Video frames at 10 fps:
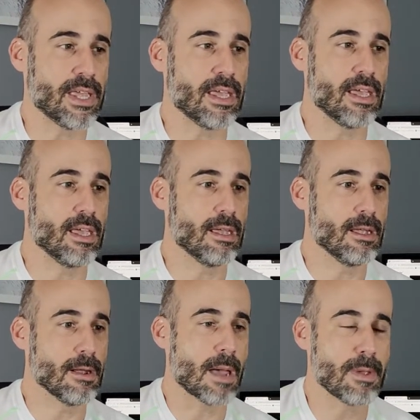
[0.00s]

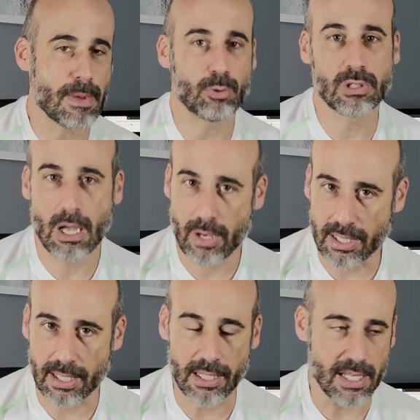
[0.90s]
eh, a mí me ha gustado, es
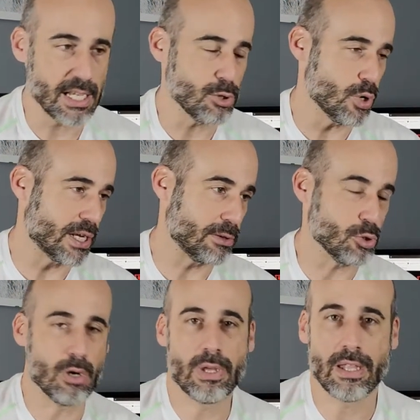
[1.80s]
entretenida, no,
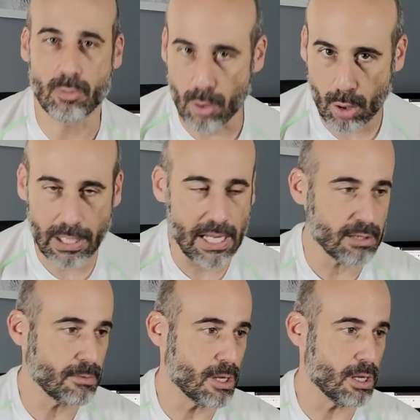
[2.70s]
no le voy a dar un
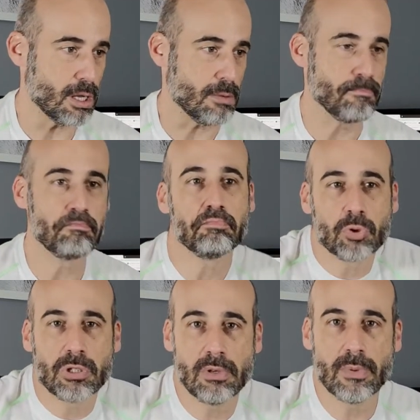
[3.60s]
Oscar, eh,
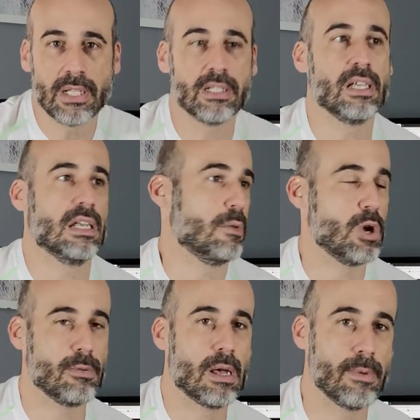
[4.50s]
posiblemente la
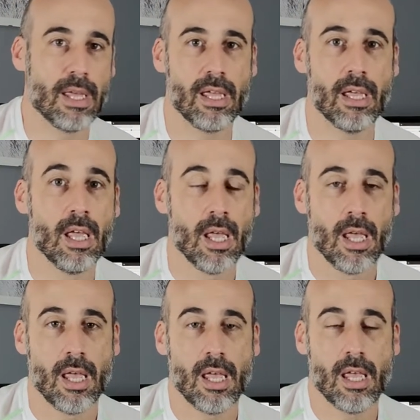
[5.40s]
vuelva a ver
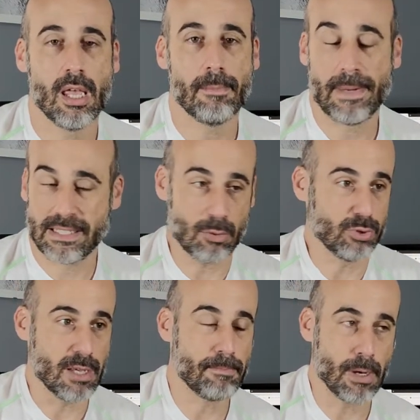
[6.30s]
eh, pasado
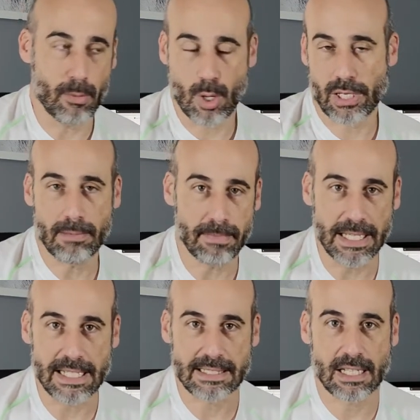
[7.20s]
un tiempo, a lo mejor aquí en
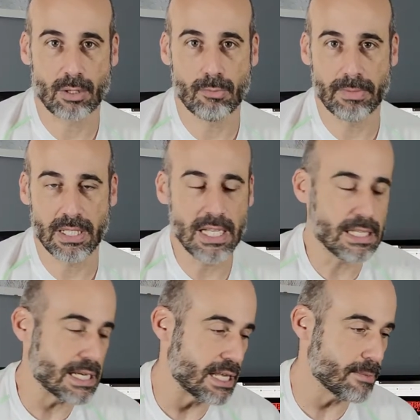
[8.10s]
mi casa, con mis
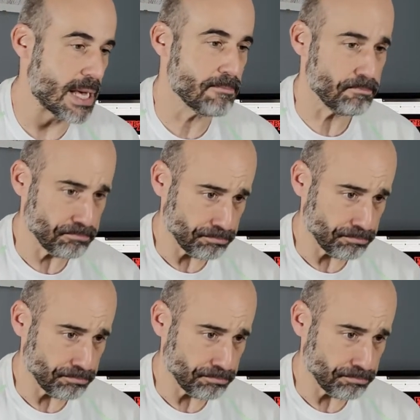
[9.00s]
niñas y demás,